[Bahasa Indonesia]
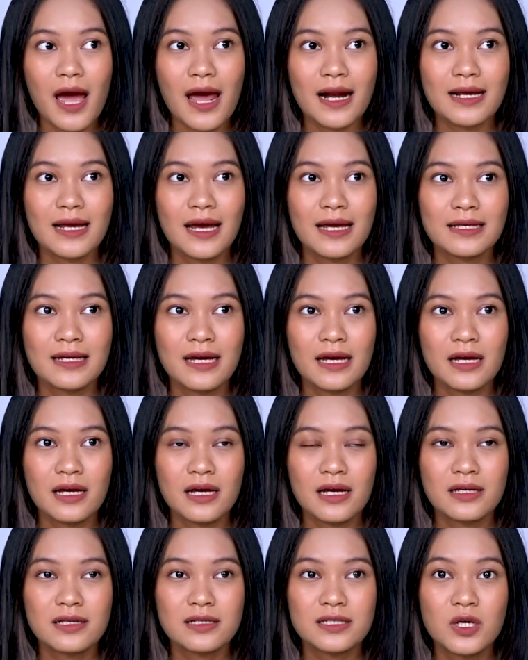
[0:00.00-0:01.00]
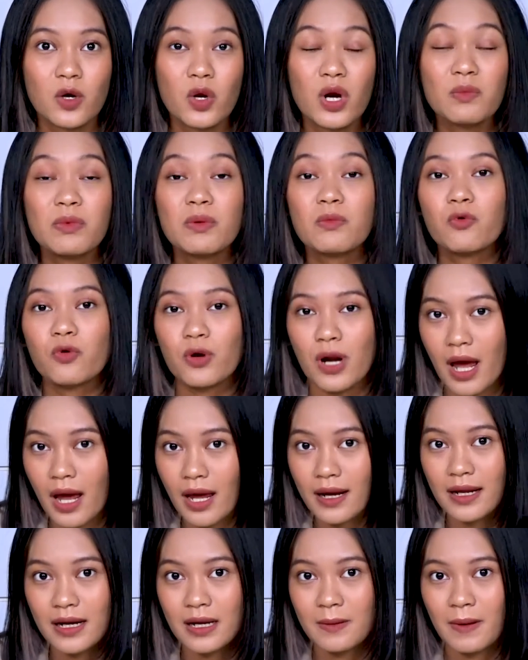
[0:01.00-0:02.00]
harganya jauh lebih
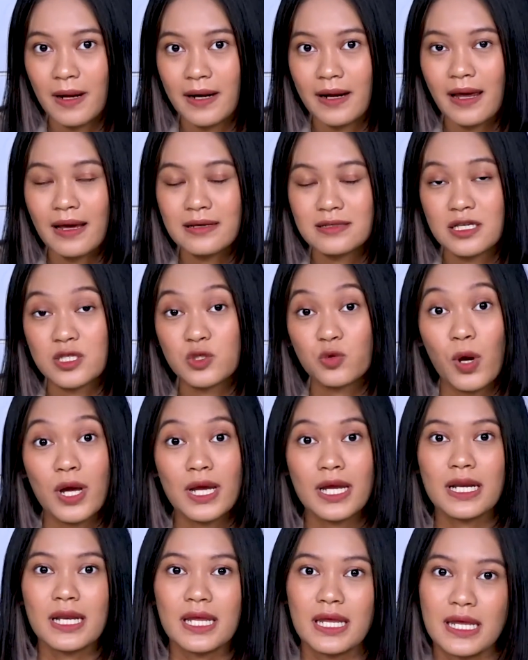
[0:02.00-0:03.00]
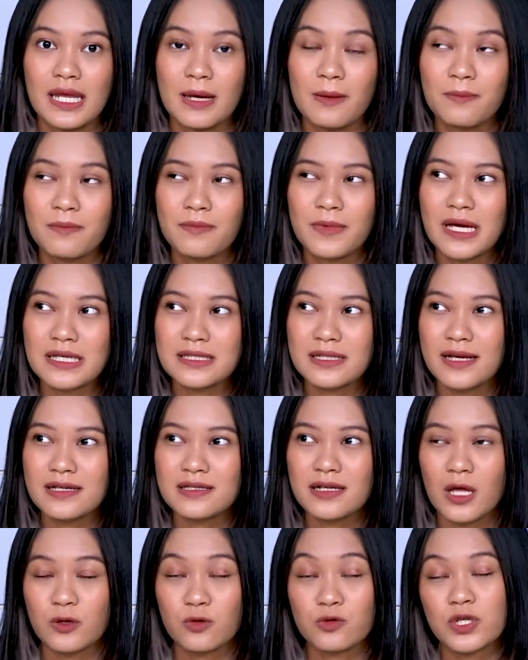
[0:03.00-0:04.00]
murah daripada Accessoire ini. Yang biasanya
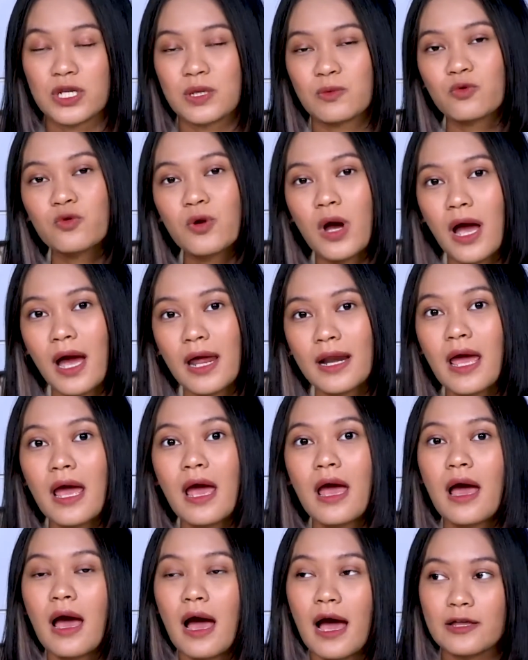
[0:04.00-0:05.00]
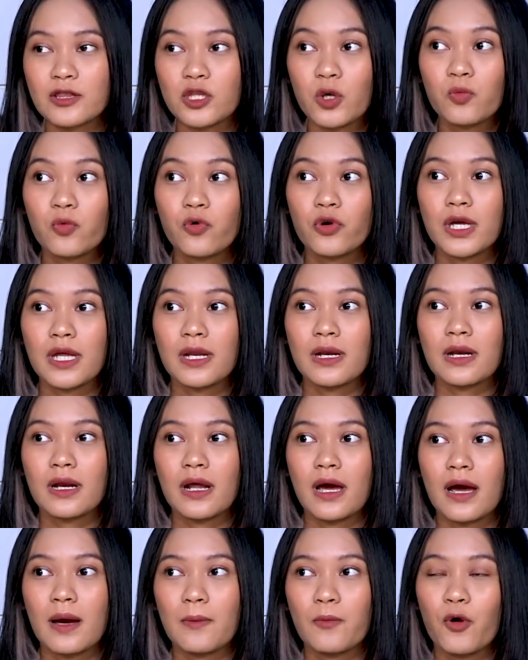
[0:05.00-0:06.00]
100 ribuan atau
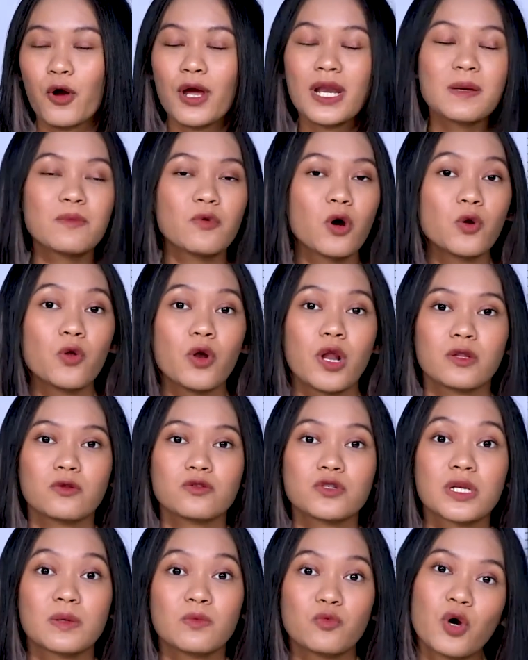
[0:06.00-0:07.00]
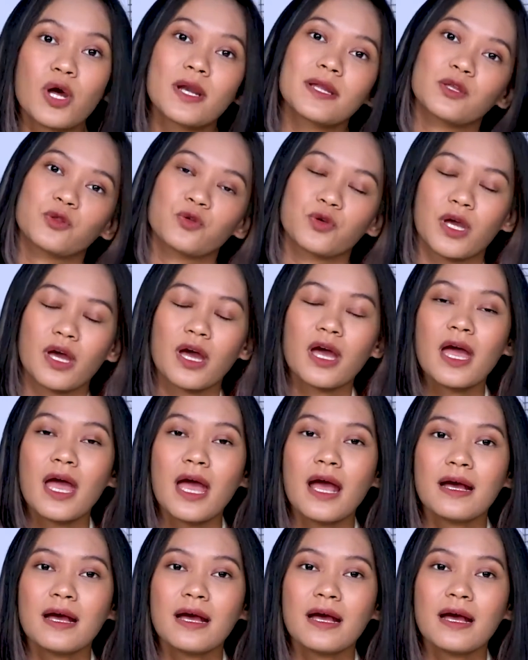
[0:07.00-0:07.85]
mungkin uh, pokoknya di bawah 200 ribuan gitu ya.